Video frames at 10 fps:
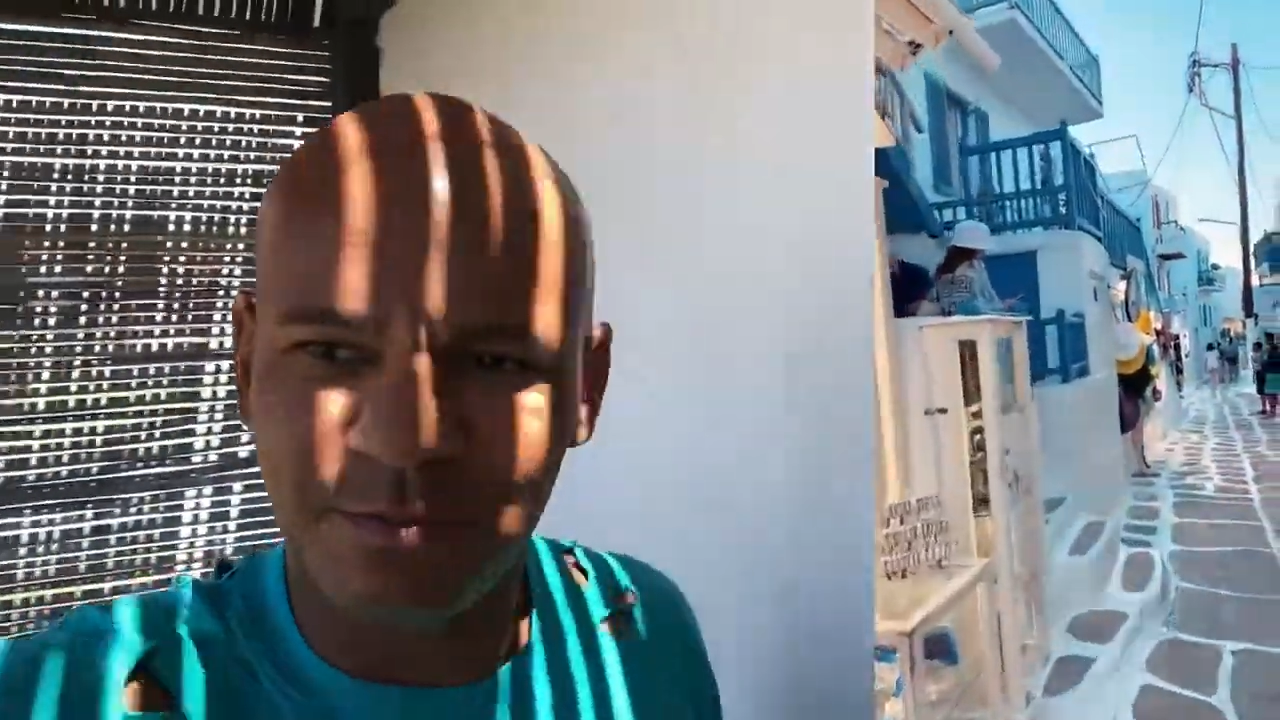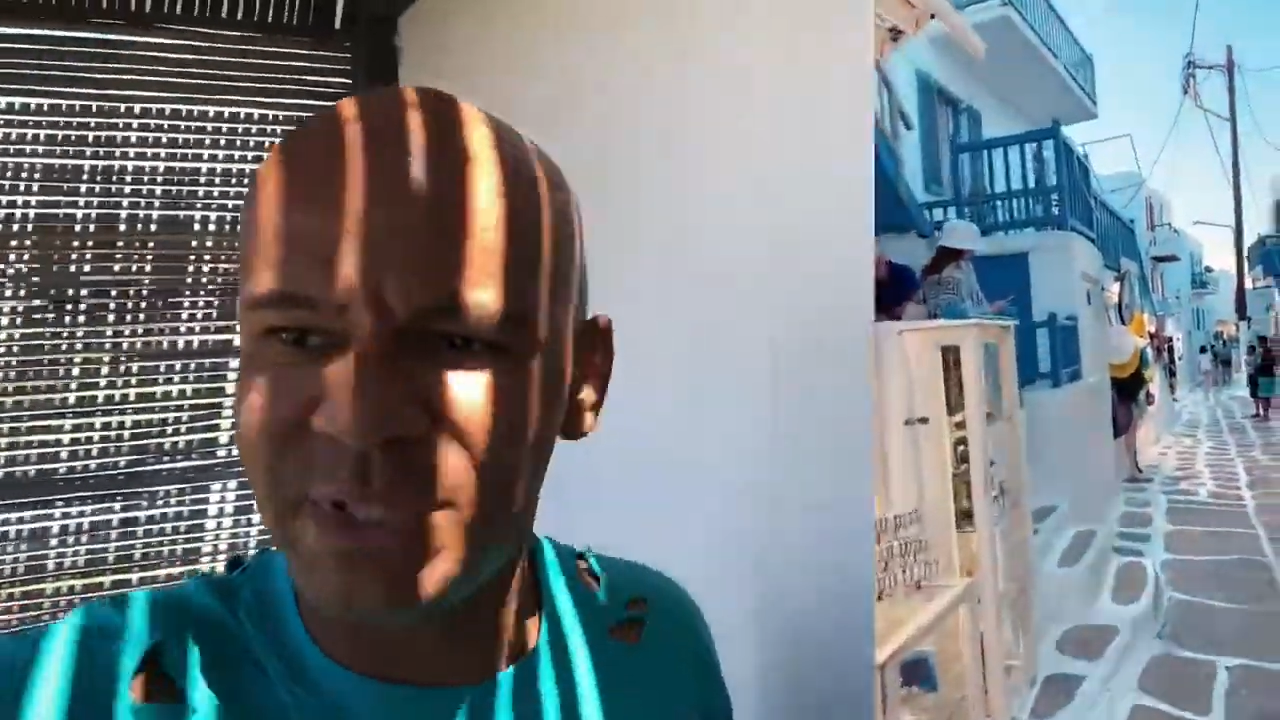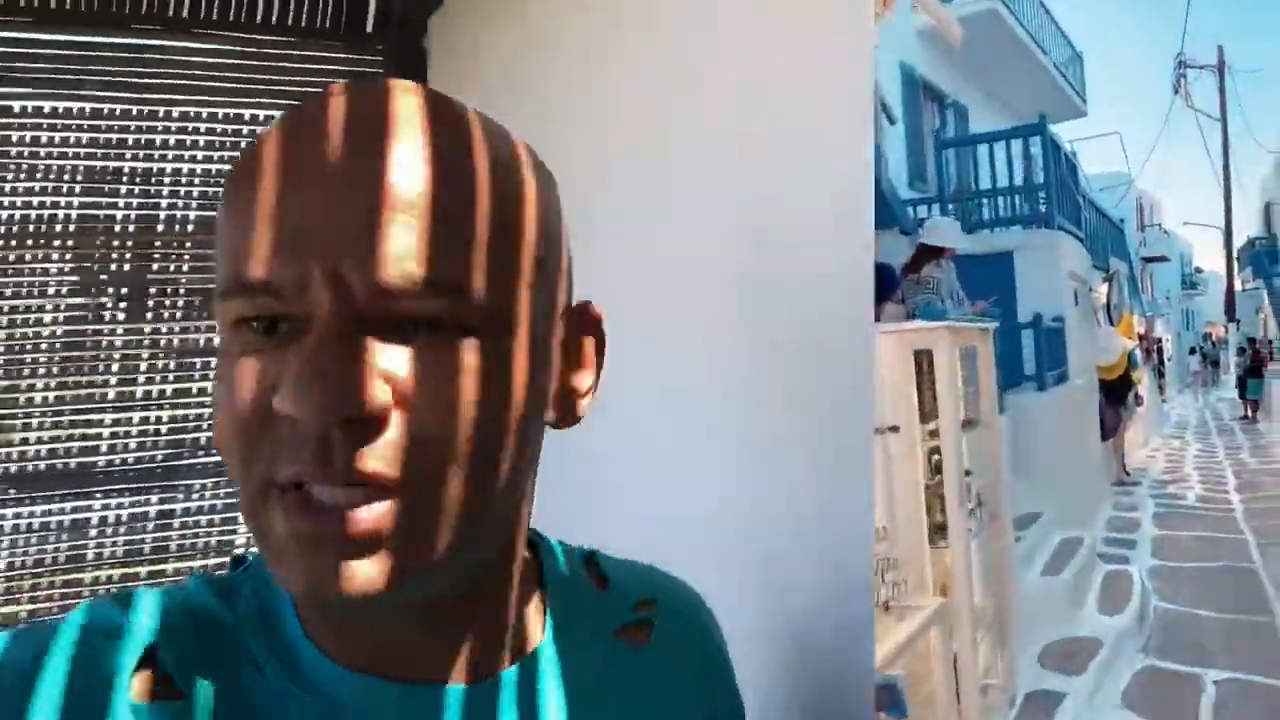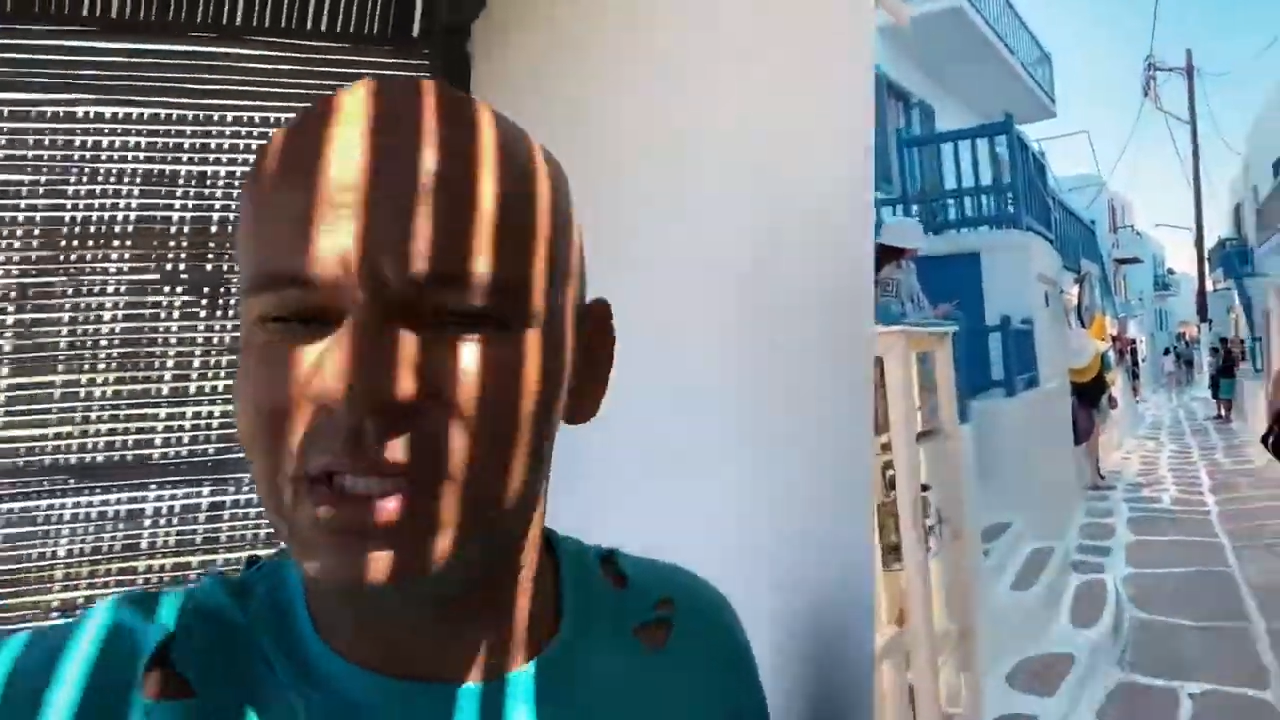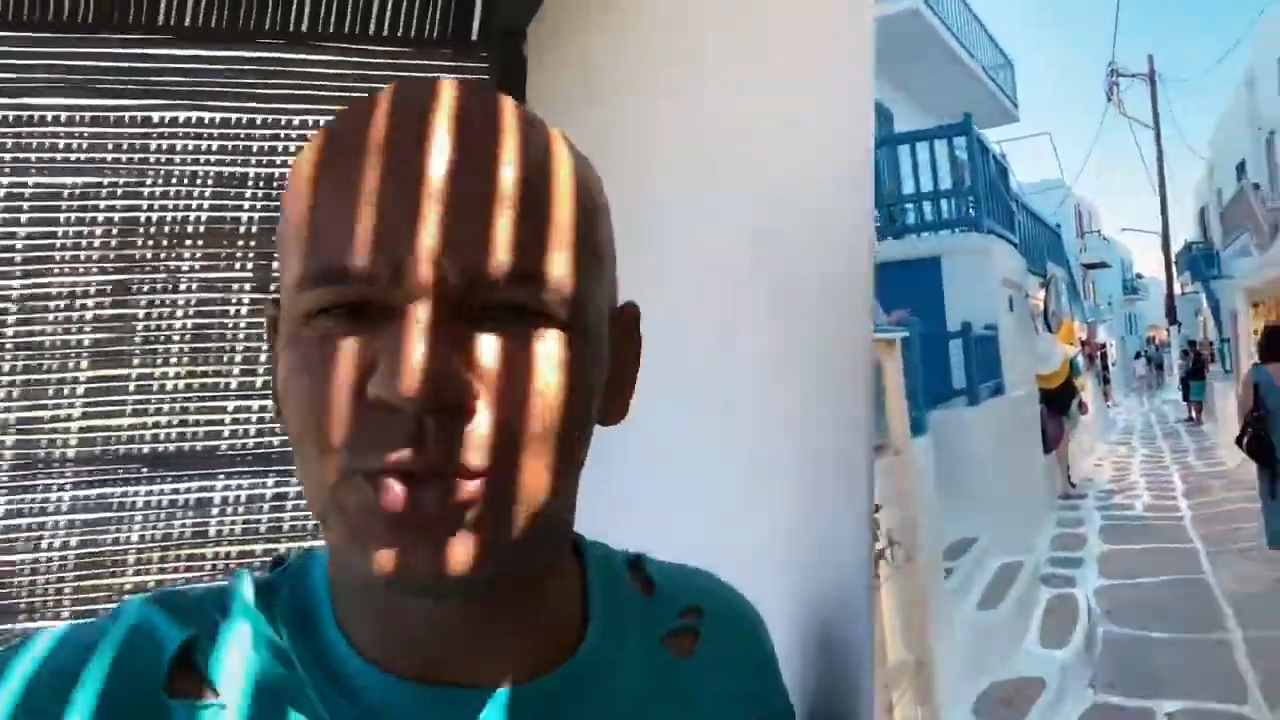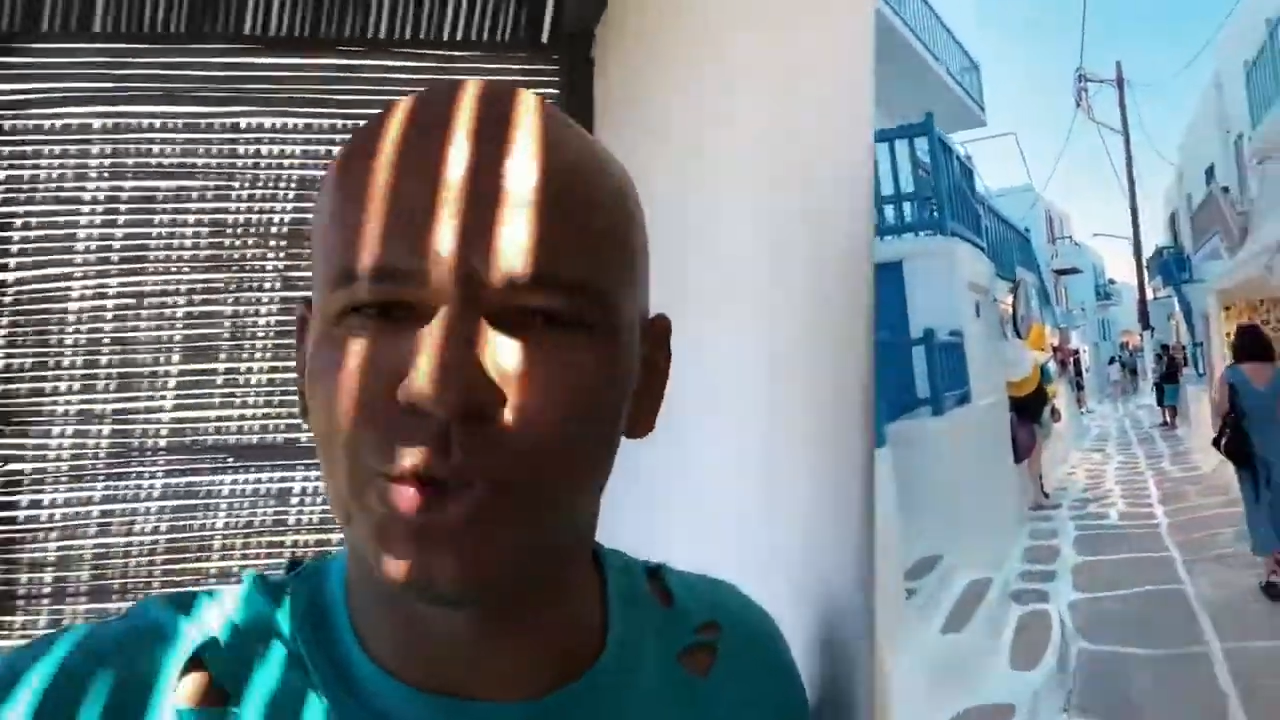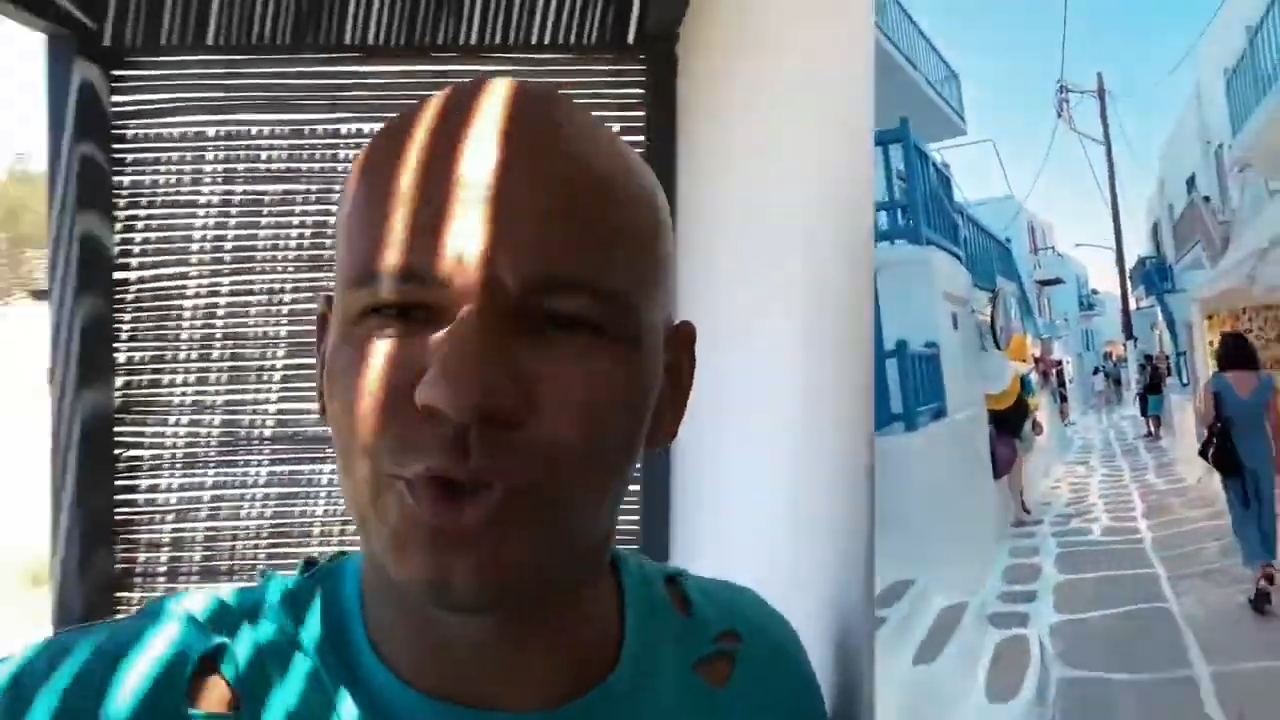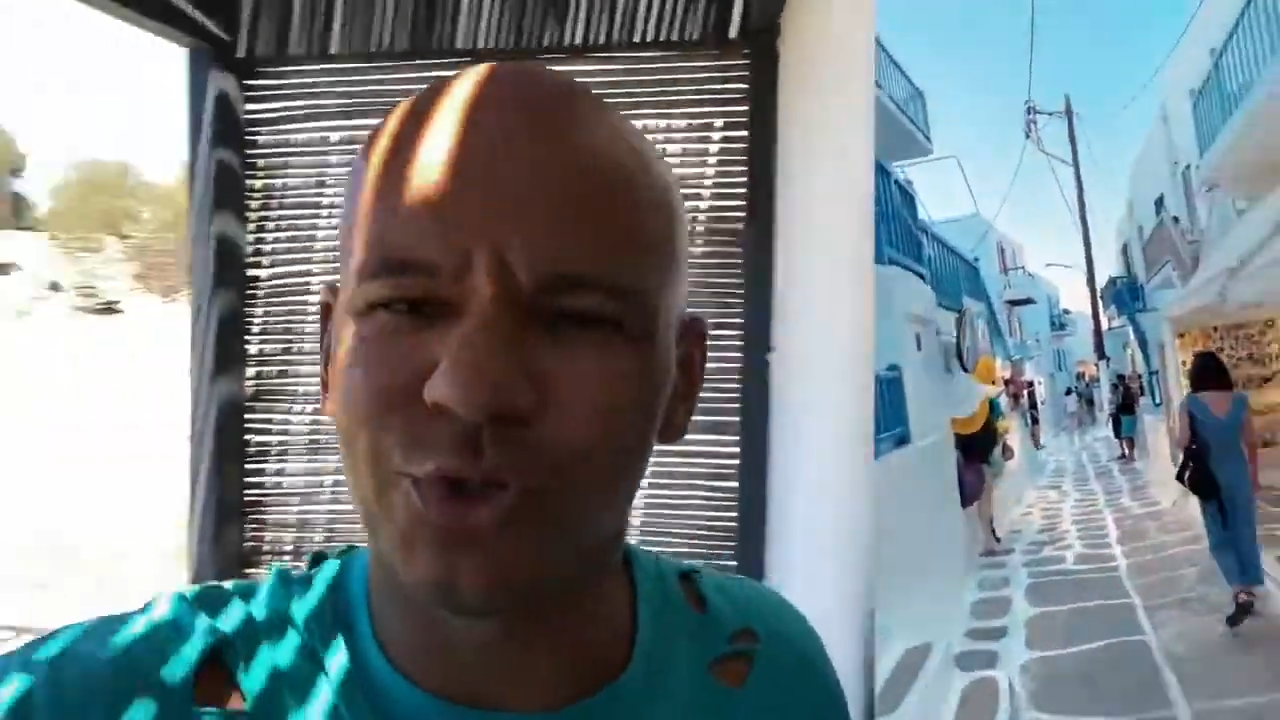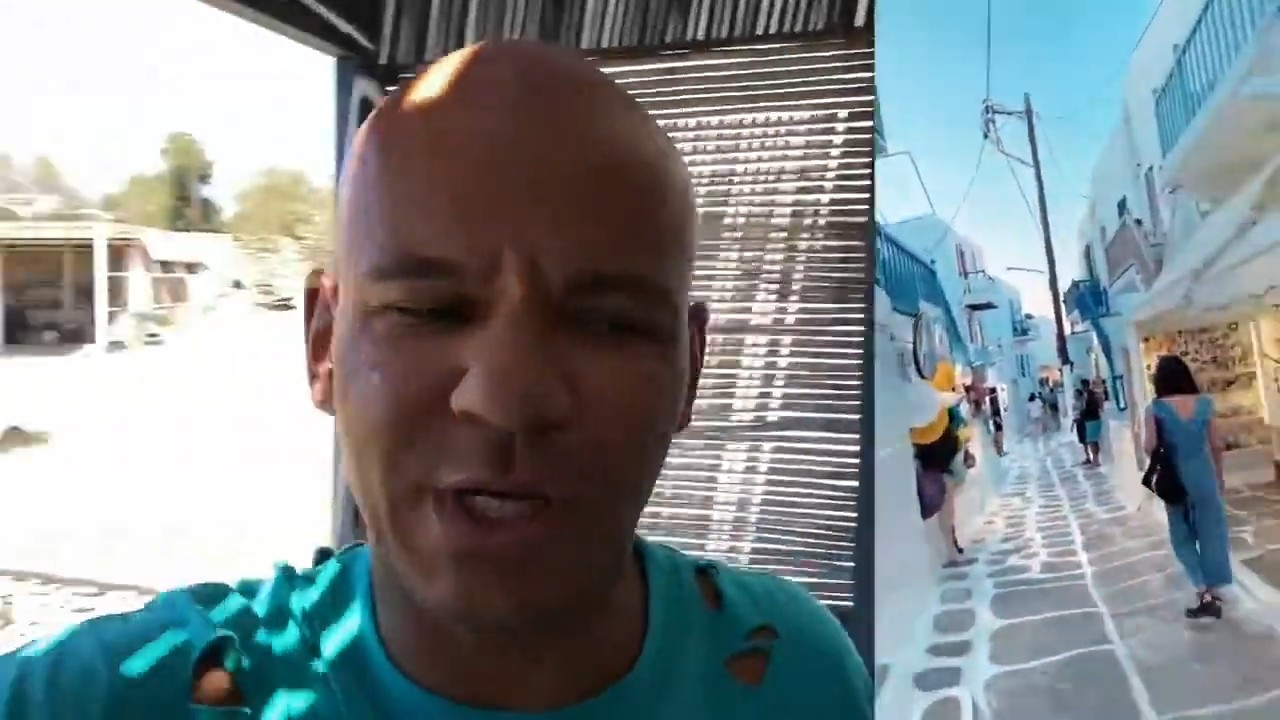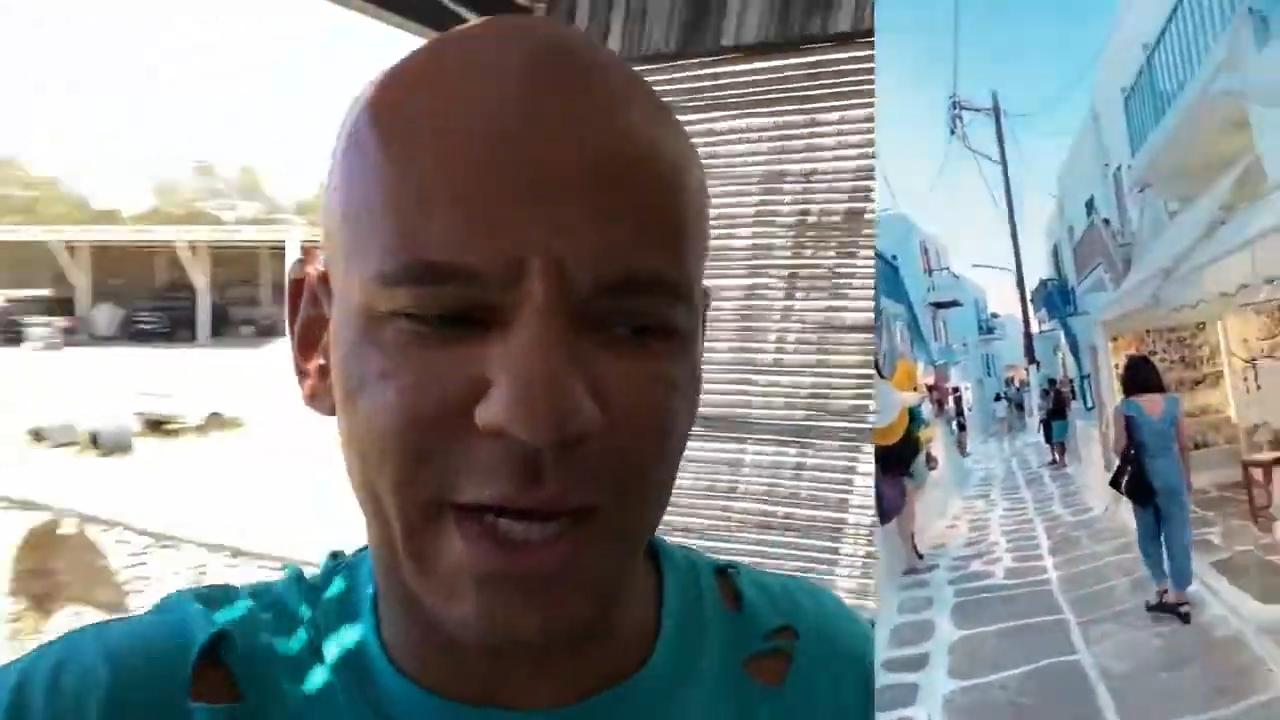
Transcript: Bilder zwischendurch